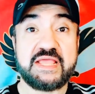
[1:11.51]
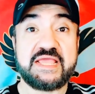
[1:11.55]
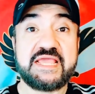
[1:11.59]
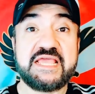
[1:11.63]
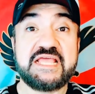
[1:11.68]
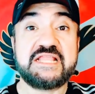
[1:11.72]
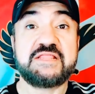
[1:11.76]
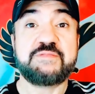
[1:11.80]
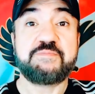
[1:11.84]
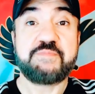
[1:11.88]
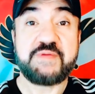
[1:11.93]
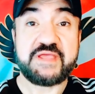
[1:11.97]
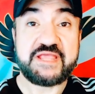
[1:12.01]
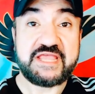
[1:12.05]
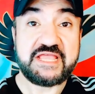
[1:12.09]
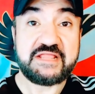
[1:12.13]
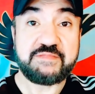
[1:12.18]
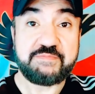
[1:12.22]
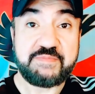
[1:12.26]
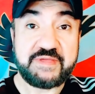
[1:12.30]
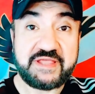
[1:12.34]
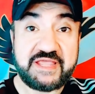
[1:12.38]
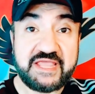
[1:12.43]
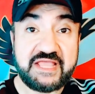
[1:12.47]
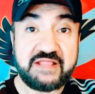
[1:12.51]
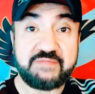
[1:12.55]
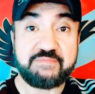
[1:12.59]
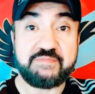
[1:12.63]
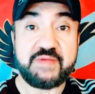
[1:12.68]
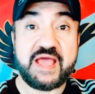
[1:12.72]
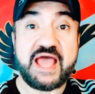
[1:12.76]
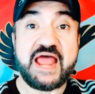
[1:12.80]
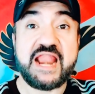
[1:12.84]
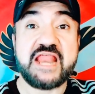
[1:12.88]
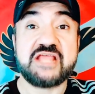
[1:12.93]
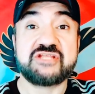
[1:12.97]
كذب كذب
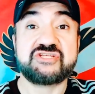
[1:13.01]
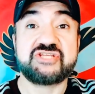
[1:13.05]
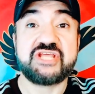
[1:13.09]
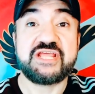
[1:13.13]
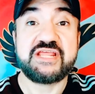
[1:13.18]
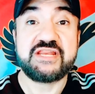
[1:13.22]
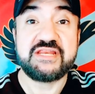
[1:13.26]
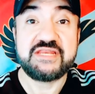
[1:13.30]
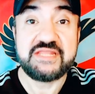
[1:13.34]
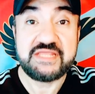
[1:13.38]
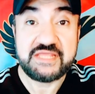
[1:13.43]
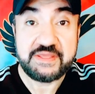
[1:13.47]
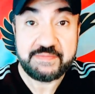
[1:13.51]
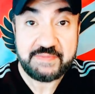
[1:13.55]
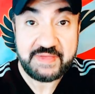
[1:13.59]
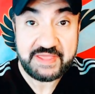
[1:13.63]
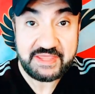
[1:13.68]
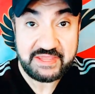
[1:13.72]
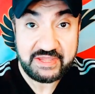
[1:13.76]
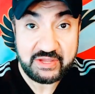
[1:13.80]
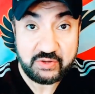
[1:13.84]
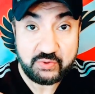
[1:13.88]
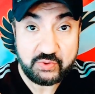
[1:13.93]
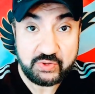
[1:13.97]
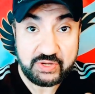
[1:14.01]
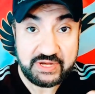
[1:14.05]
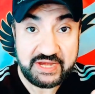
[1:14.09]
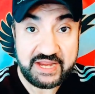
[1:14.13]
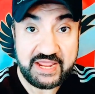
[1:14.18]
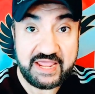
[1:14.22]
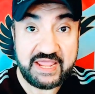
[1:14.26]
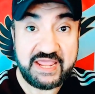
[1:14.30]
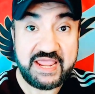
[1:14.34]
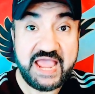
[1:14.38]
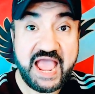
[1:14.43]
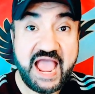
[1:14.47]
كذب علشان يبينوا ان
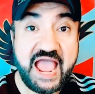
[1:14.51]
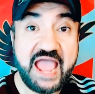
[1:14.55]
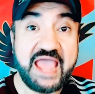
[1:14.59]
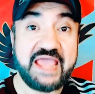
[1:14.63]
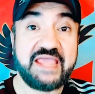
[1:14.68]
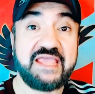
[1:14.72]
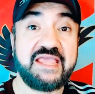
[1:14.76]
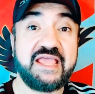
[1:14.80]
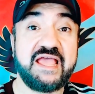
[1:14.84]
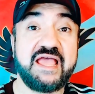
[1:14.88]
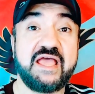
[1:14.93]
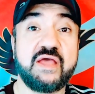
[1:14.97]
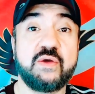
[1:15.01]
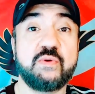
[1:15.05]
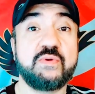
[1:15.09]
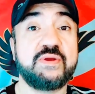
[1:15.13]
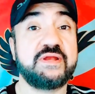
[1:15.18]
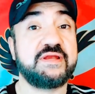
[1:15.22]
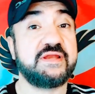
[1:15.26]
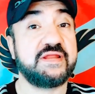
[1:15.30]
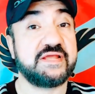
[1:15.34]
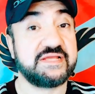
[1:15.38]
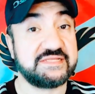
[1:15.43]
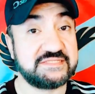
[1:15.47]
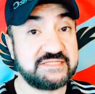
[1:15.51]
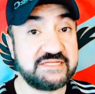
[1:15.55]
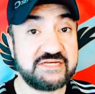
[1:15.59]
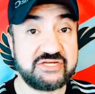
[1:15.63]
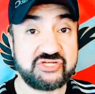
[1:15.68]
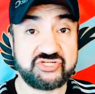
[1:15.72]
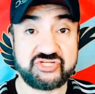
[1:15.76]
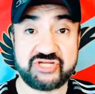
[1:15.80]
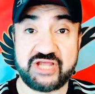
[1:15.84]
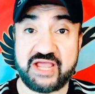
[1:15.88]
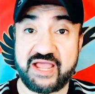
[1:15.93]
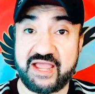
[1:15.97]
هي حقيقه وان حسين
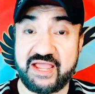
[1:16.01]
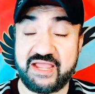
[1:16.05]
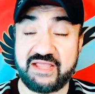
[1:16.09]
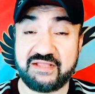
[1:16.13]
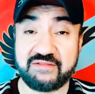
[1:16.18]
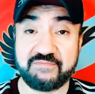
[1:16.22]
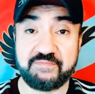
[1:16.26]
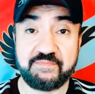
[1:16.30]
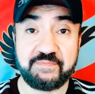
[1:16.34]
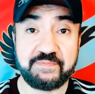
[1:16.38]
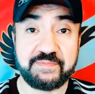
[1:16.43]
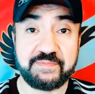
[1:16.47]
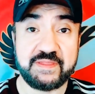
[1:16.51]
الشحات